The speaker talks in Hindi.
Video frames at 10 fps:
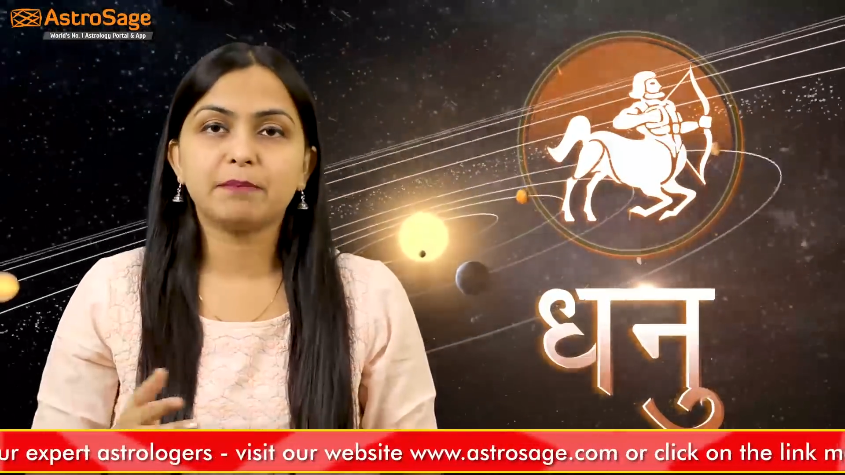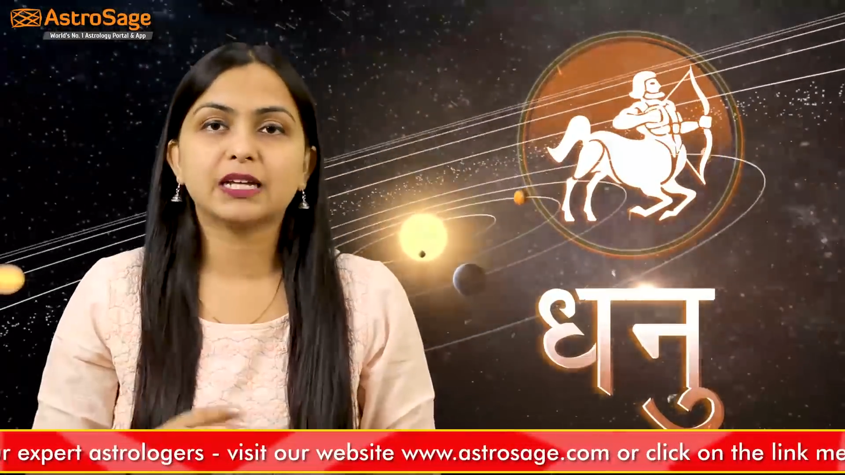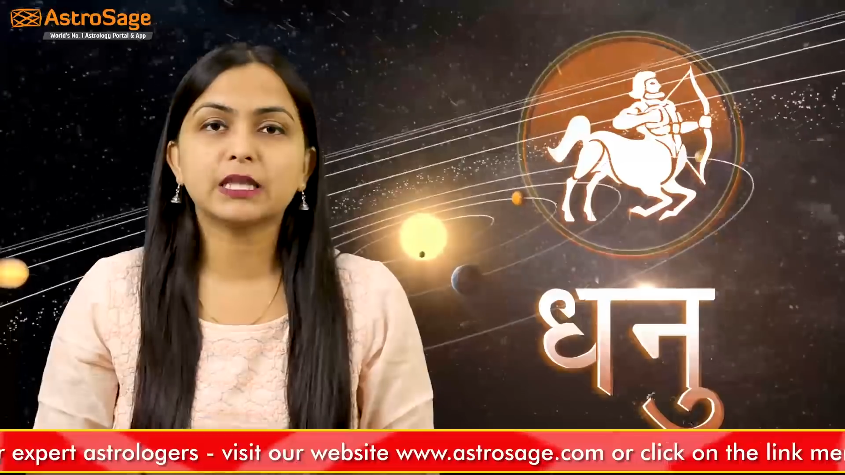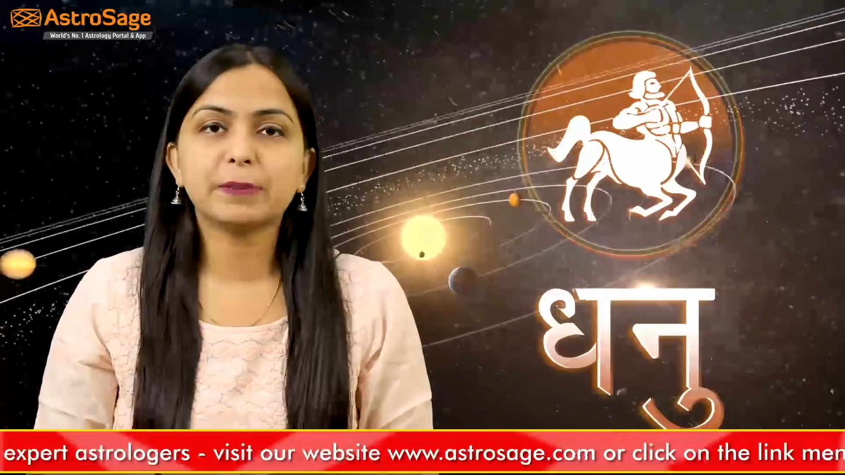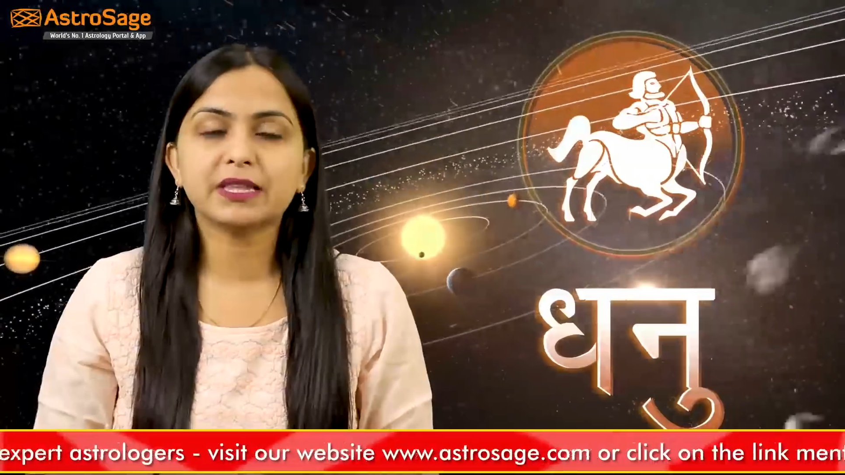
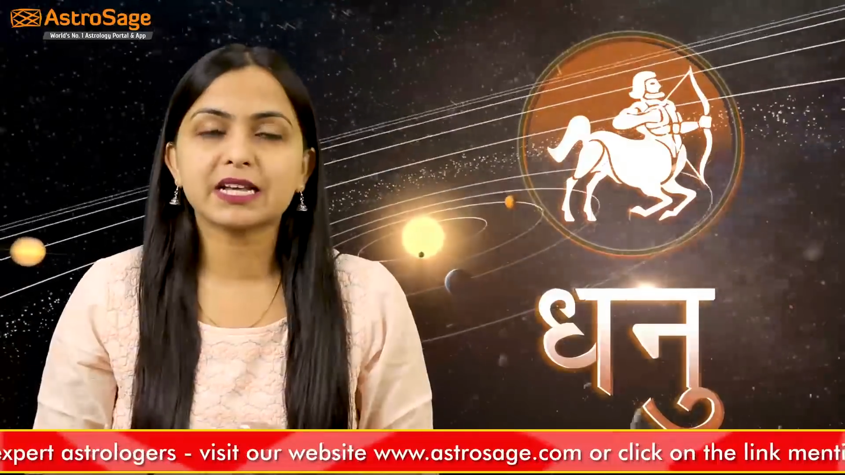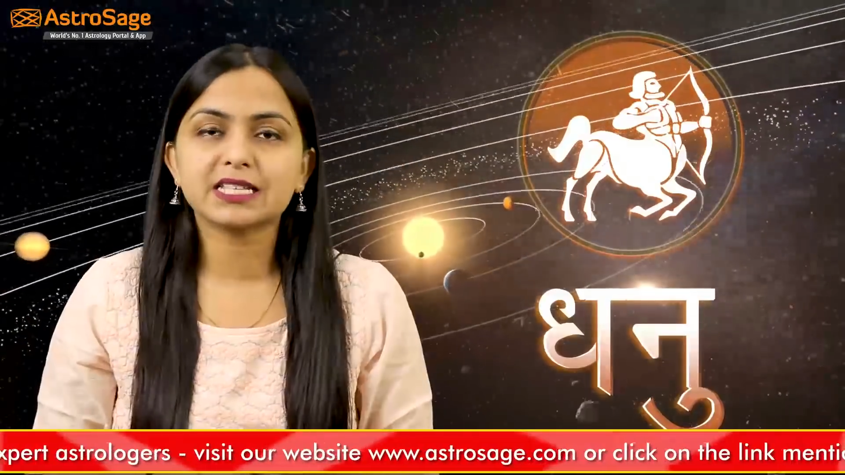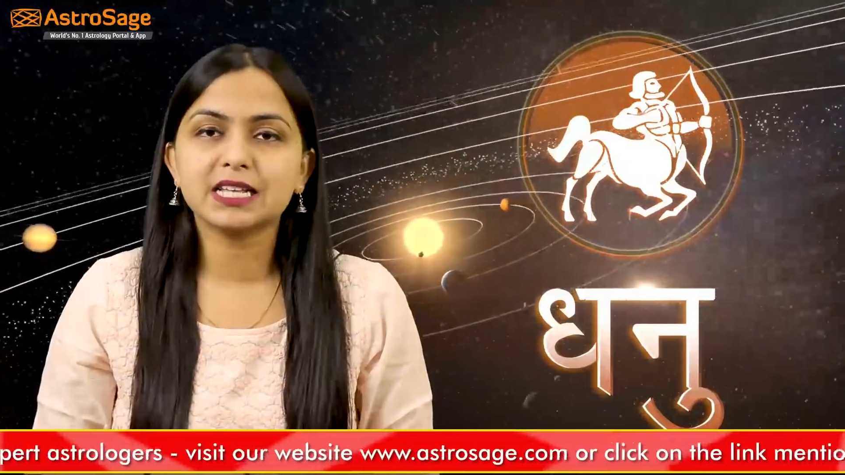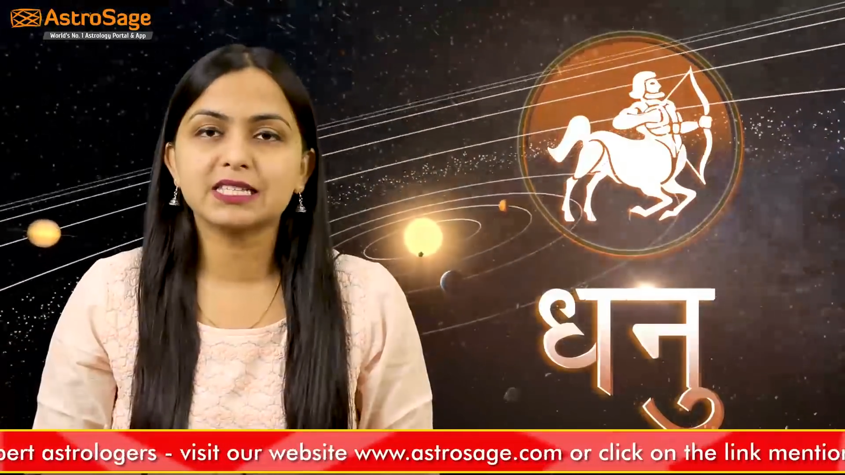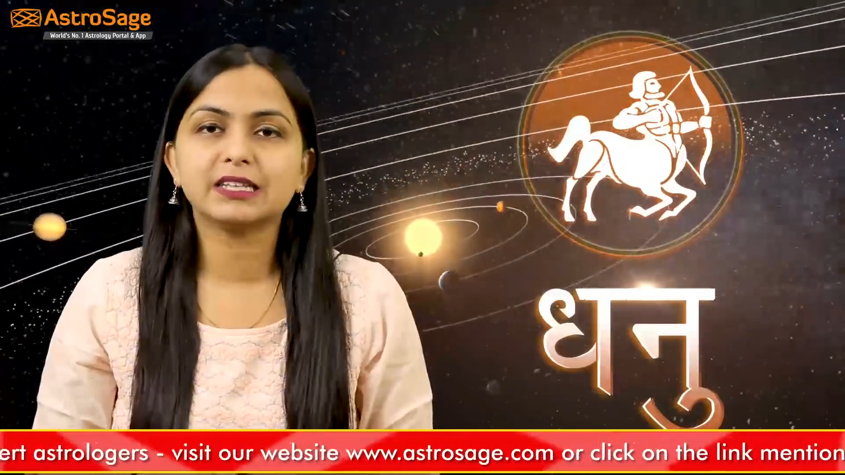माता पिता
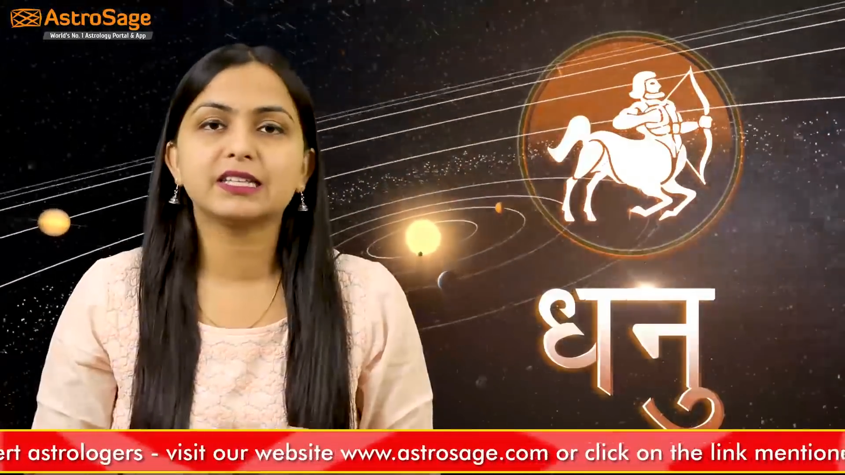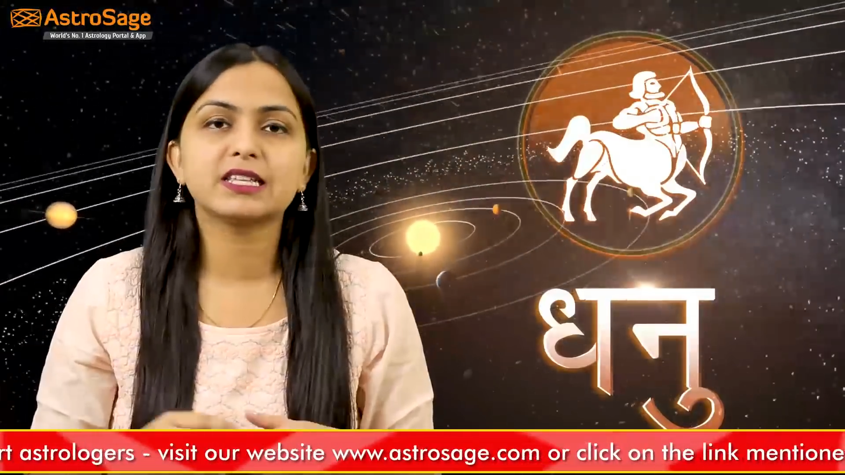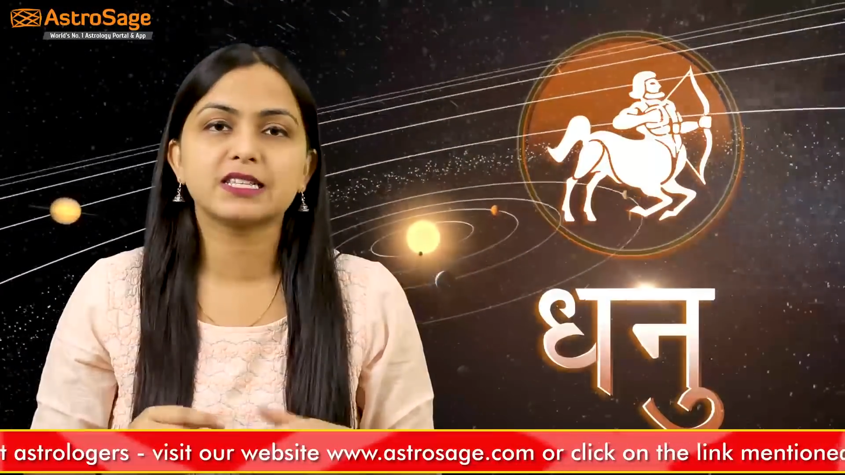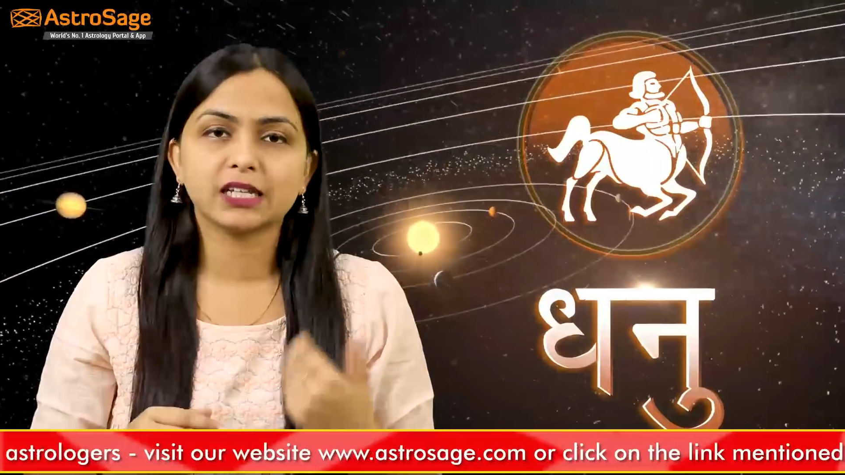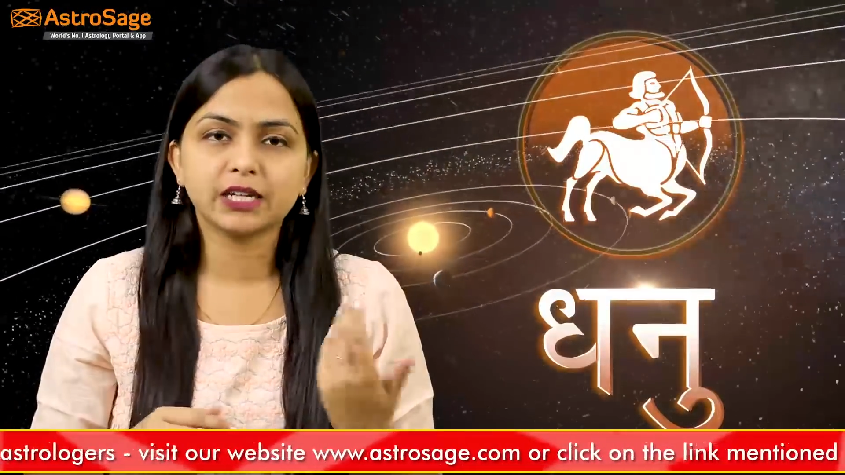के साथ ज़्यादा
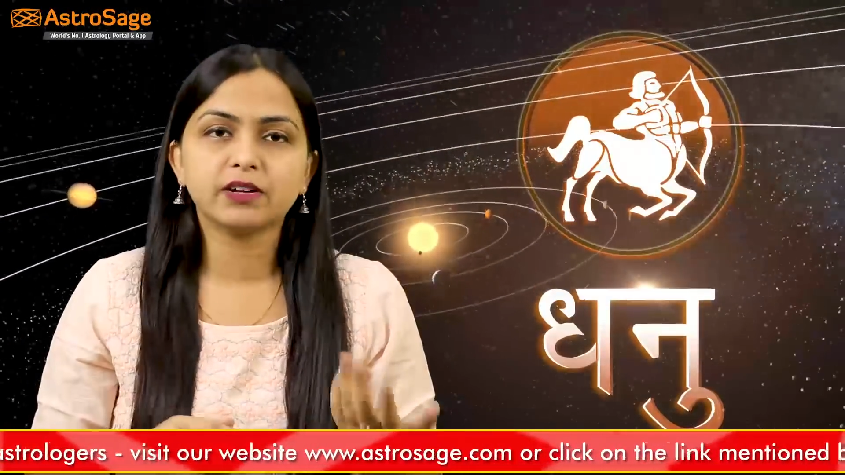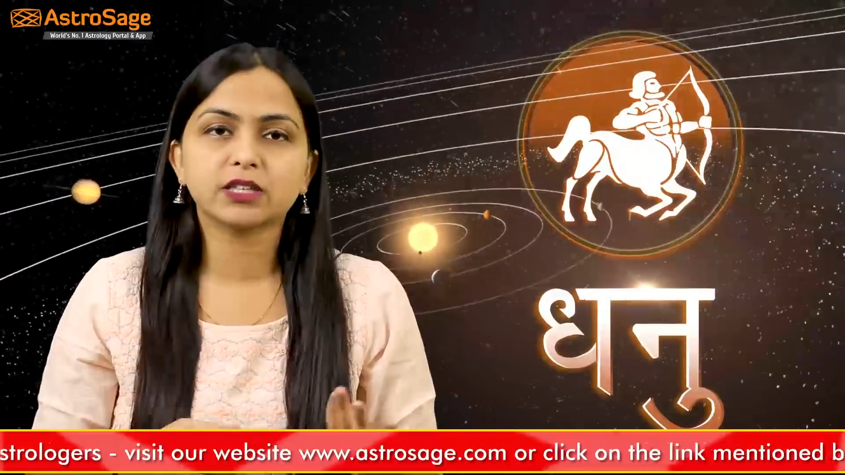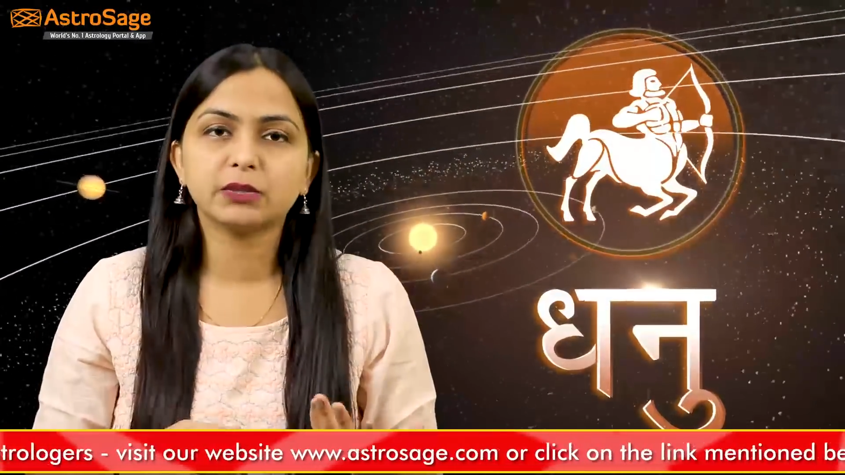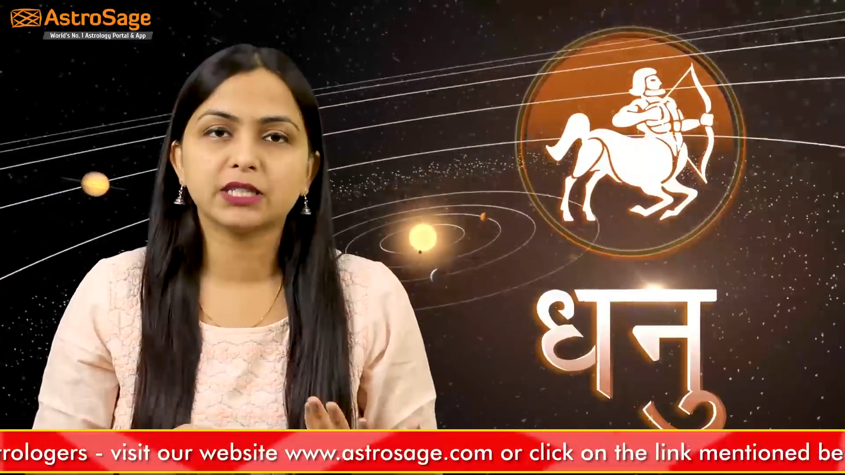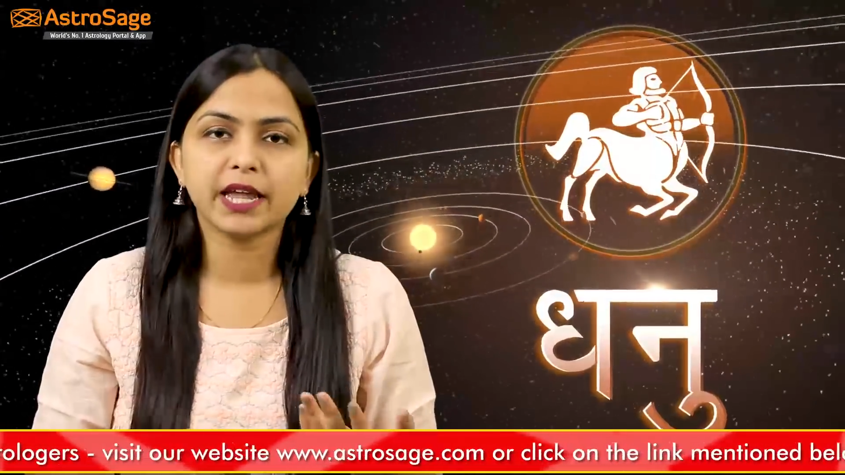से ज़्यादा
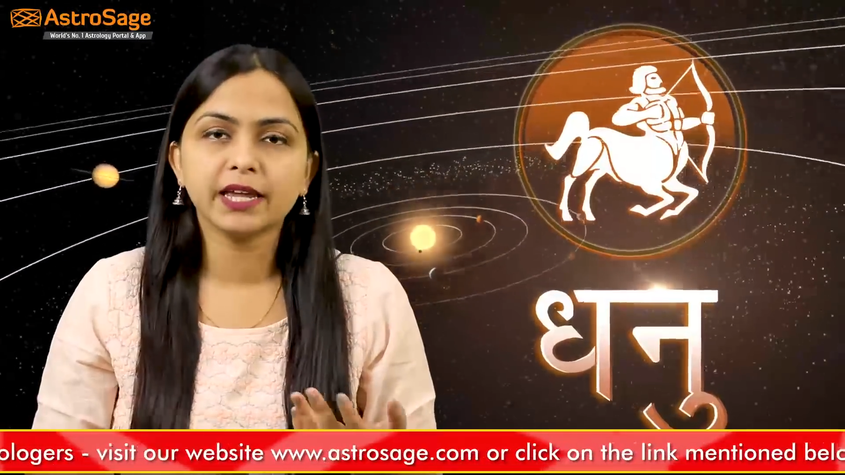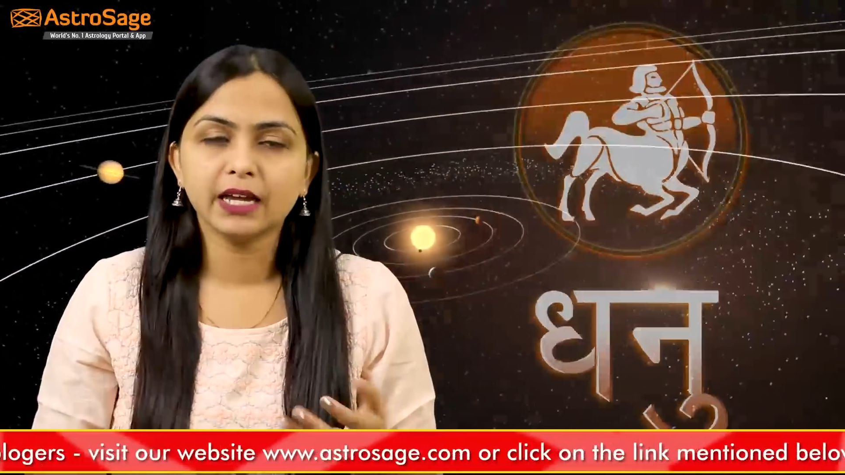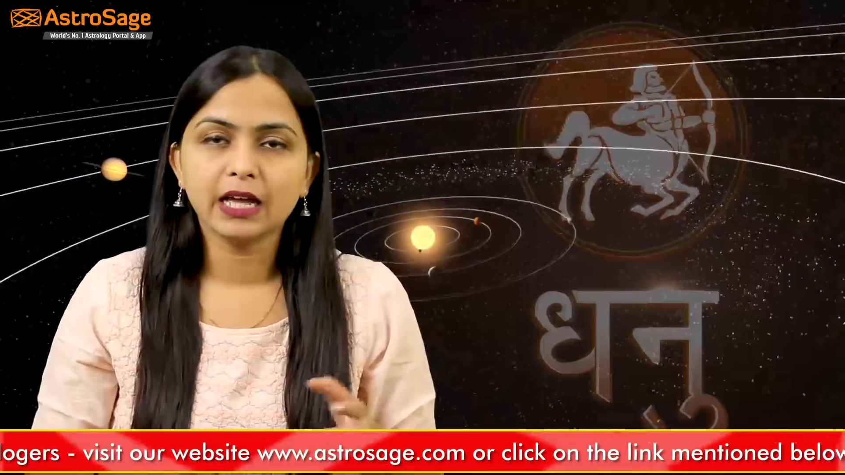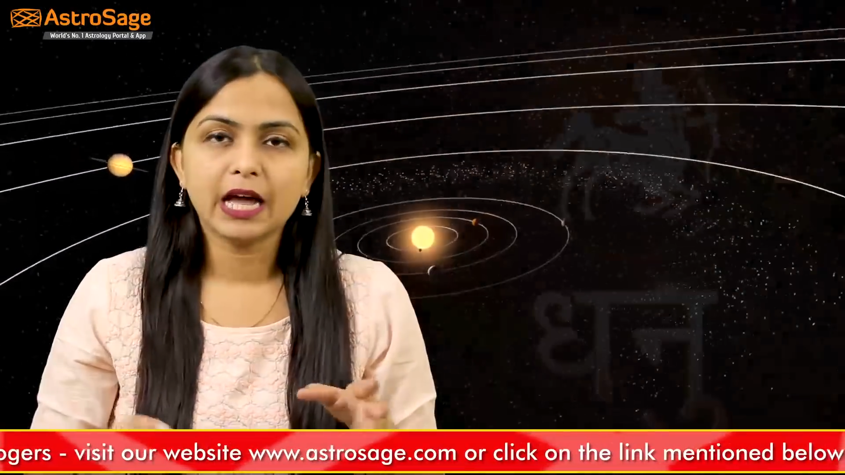वक्त बिताएं